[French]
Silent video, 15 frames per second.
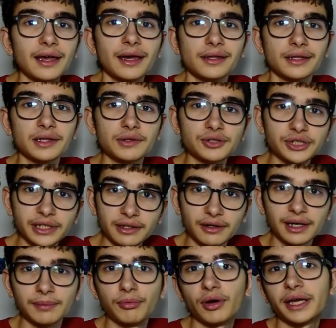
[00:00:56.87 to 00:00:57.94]
C'est un sujet qui est en
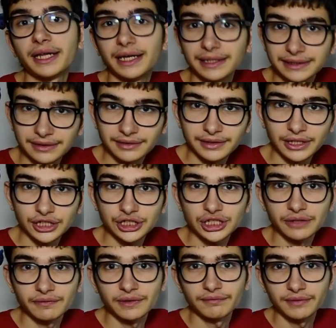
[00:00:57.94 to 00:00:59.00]
rapport avec la santé. J'ai déjà
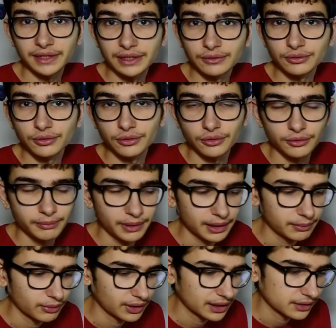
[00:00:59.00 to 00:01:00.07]
fait une vidéo euh, par
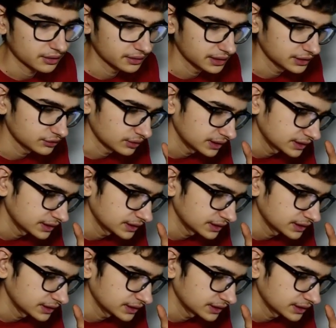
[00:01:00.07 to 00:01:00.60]
rapport à la santé sur les